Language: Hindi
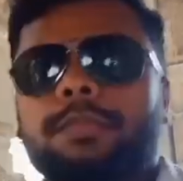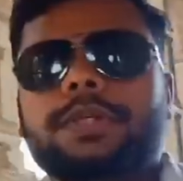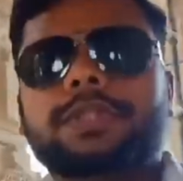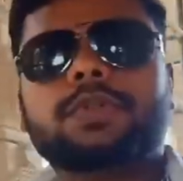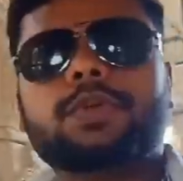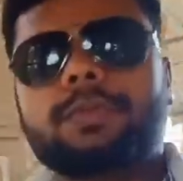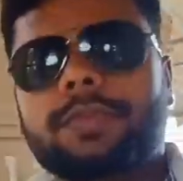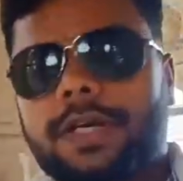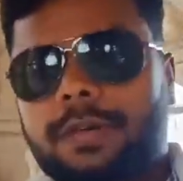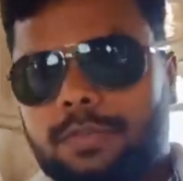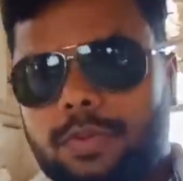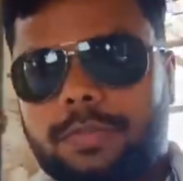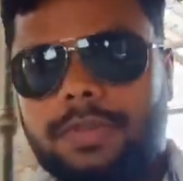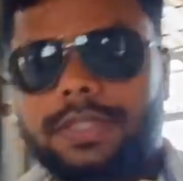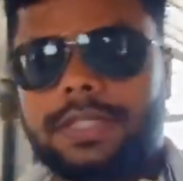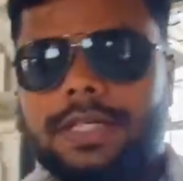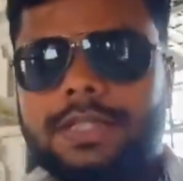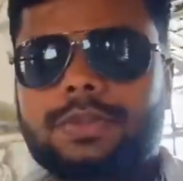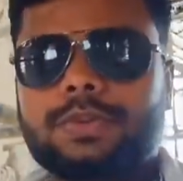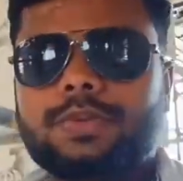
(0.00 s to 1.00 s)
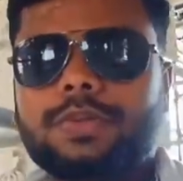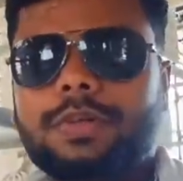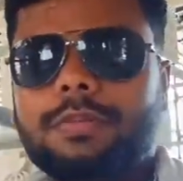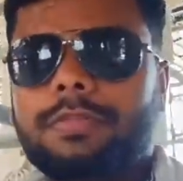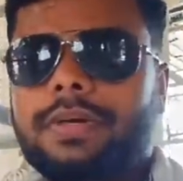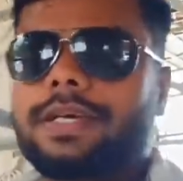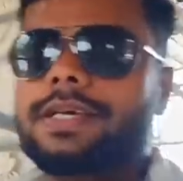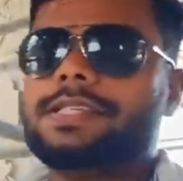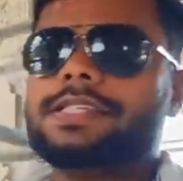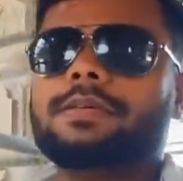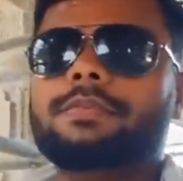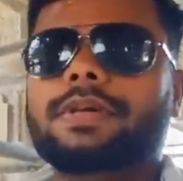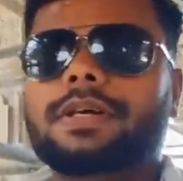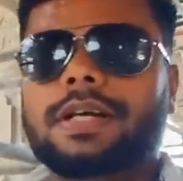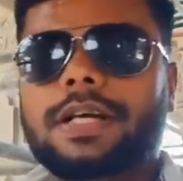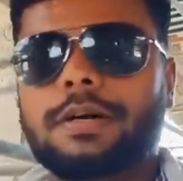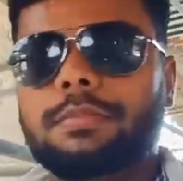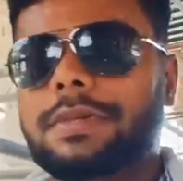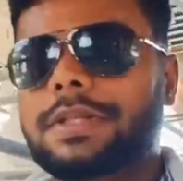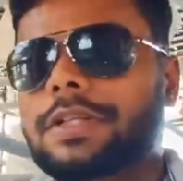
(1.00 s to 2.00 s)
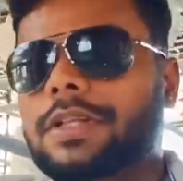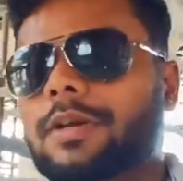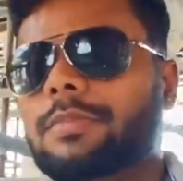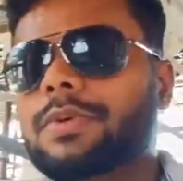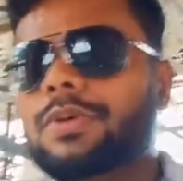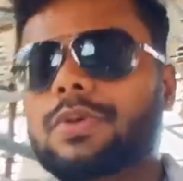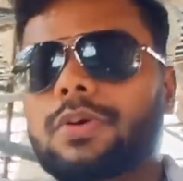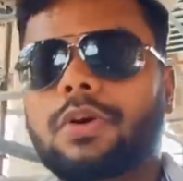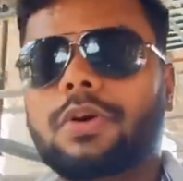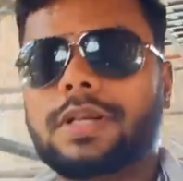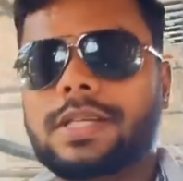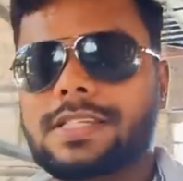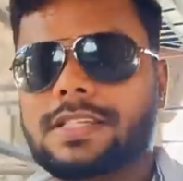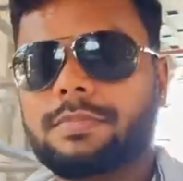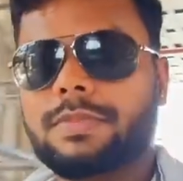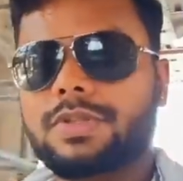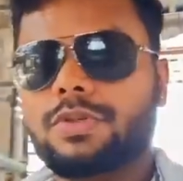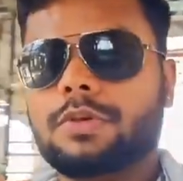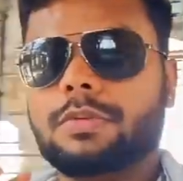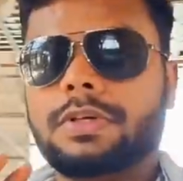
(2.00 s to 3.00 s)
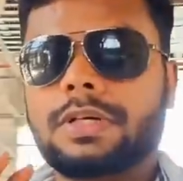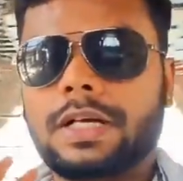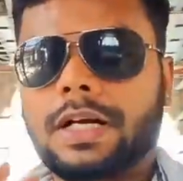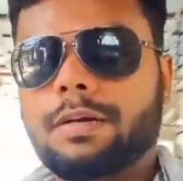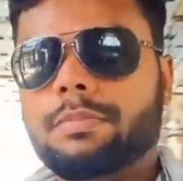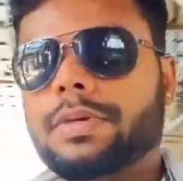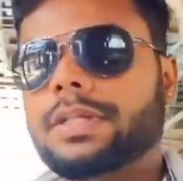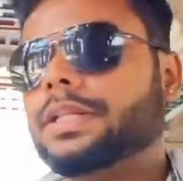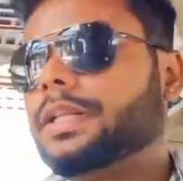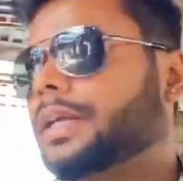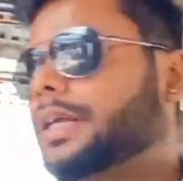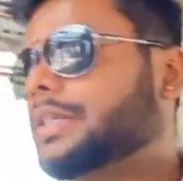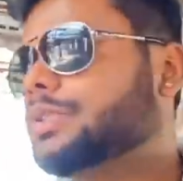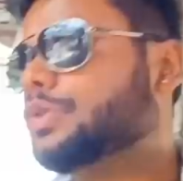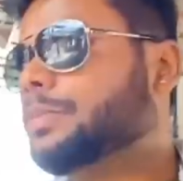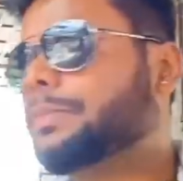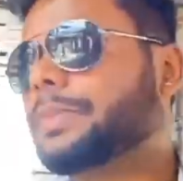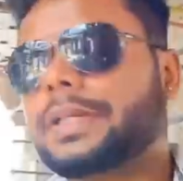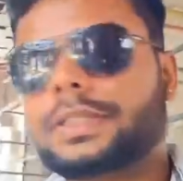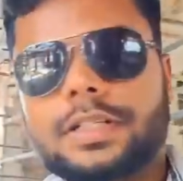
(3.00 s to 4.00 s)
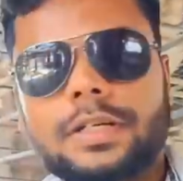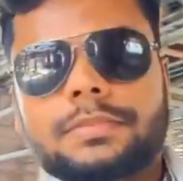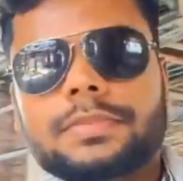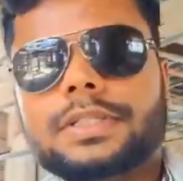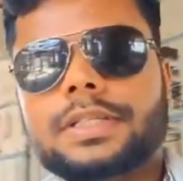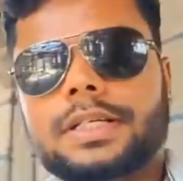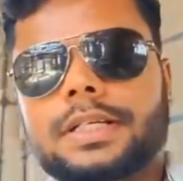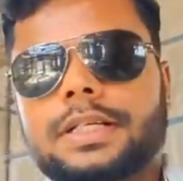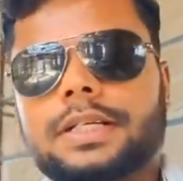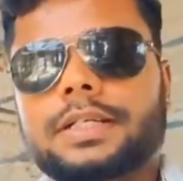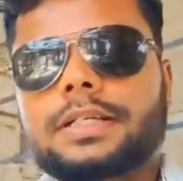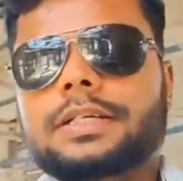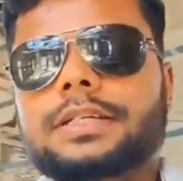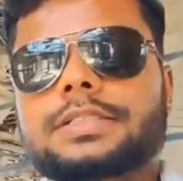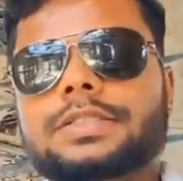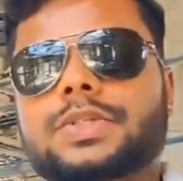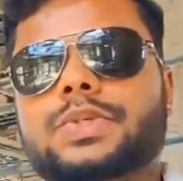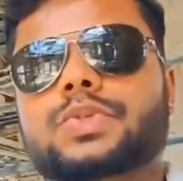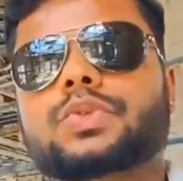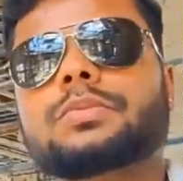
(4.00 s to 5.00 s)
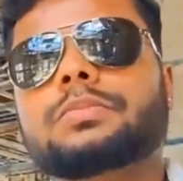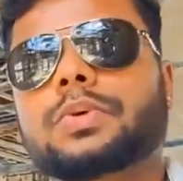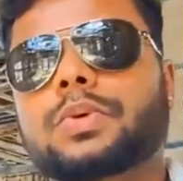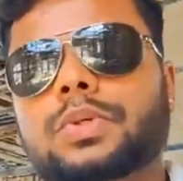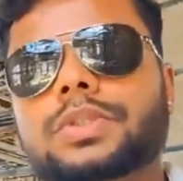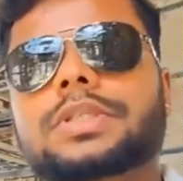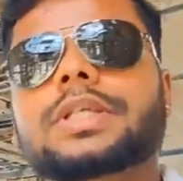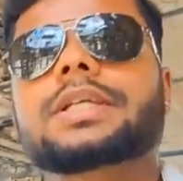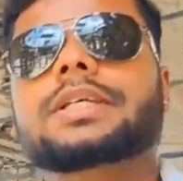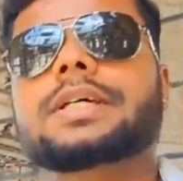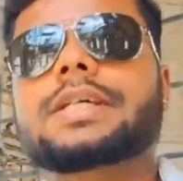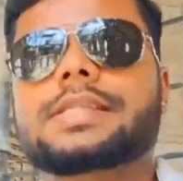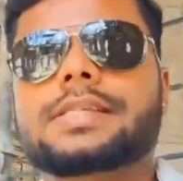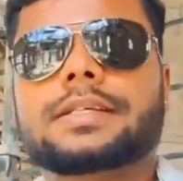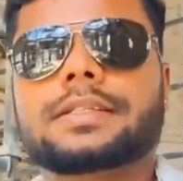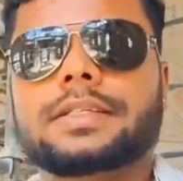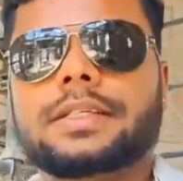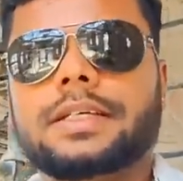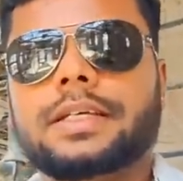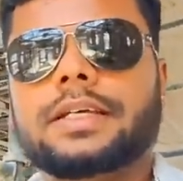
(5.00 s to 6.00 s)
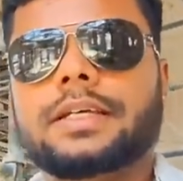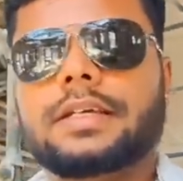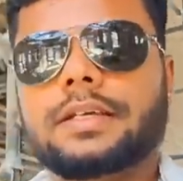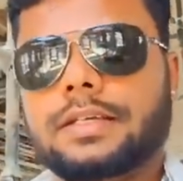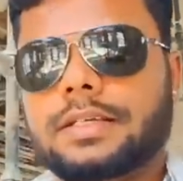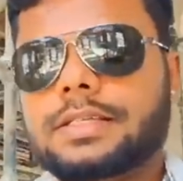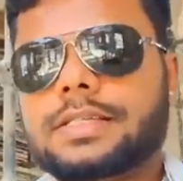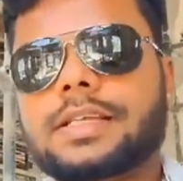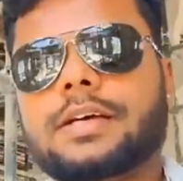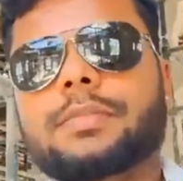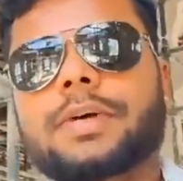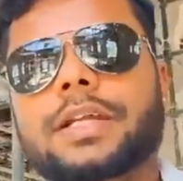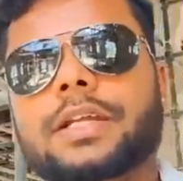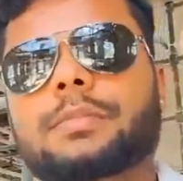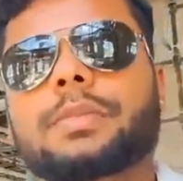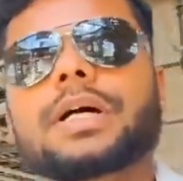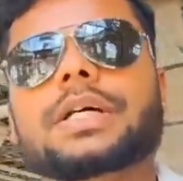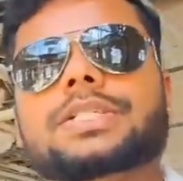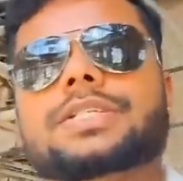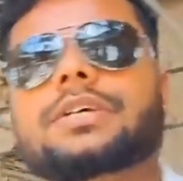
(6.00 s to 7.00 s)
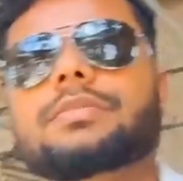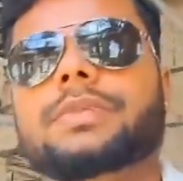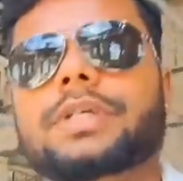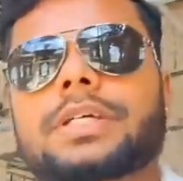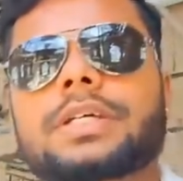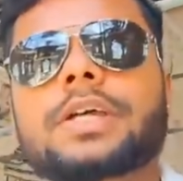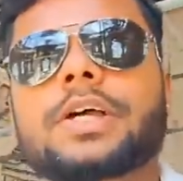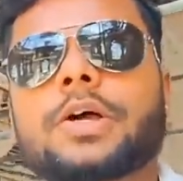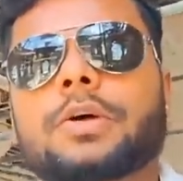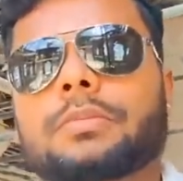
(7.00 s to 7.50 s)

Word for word: मित्रों मैं आपको बता दूं कि मैं इस समय राम मंदिर में हूँ और इस समय जो राम मंदिर का जो प्रथम तल है जिसको भूतल कह सकते हैं सामान्य भाषा में